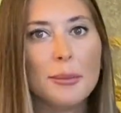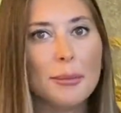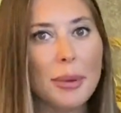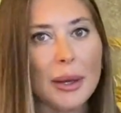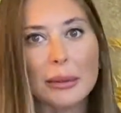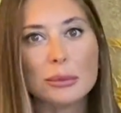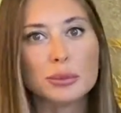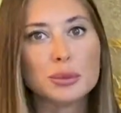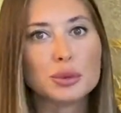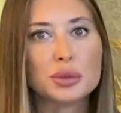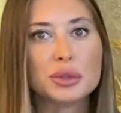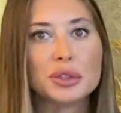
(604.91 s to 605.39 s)

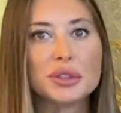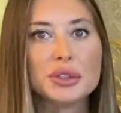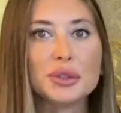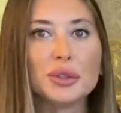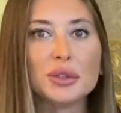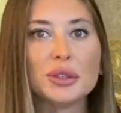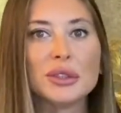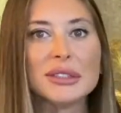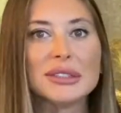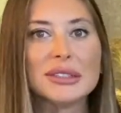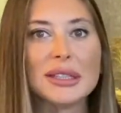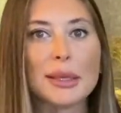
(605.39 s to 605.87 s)
Ben bunları
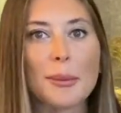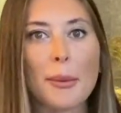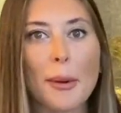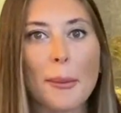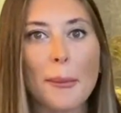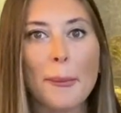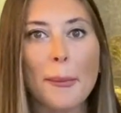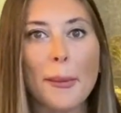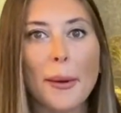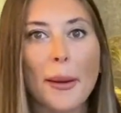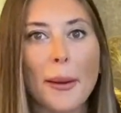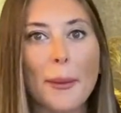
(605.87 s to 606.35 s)

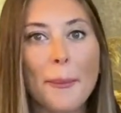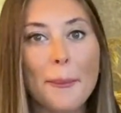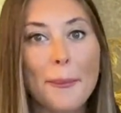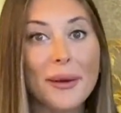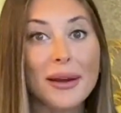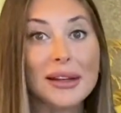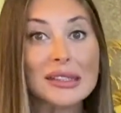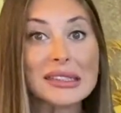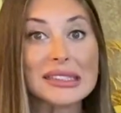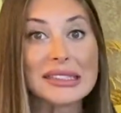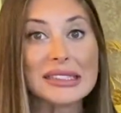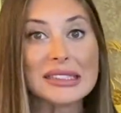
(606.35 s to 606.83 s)
yönetemem.
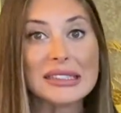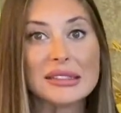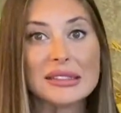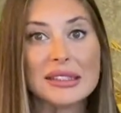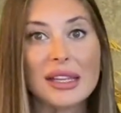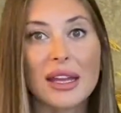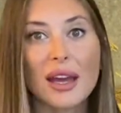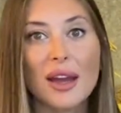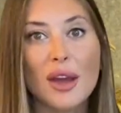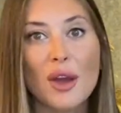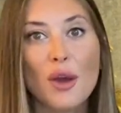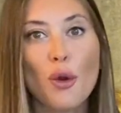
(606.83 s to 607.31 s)
Ama
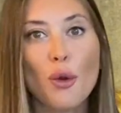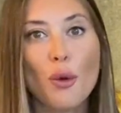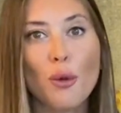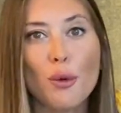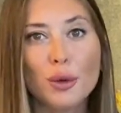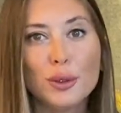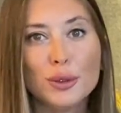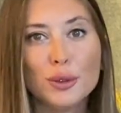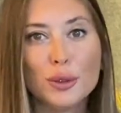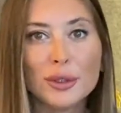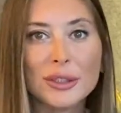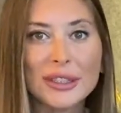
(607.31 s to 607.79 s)
aslında
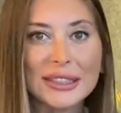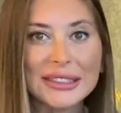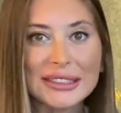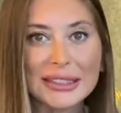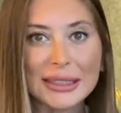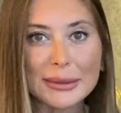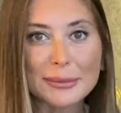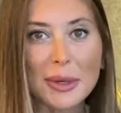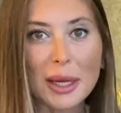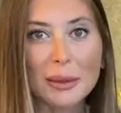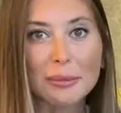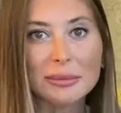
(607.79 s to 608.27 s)
o
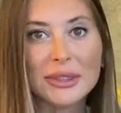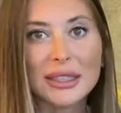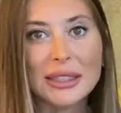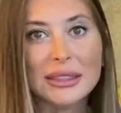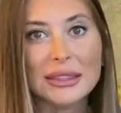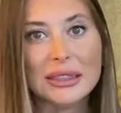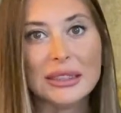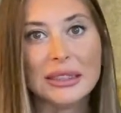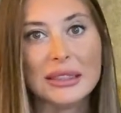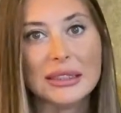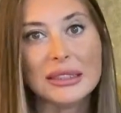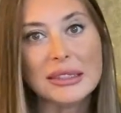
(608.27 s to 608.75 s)
yönetemem
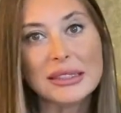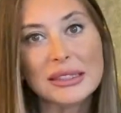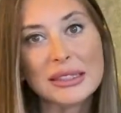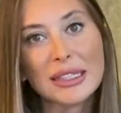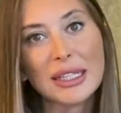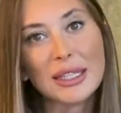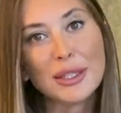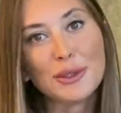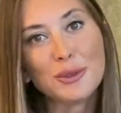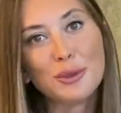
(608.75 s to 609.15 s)
dediğiniz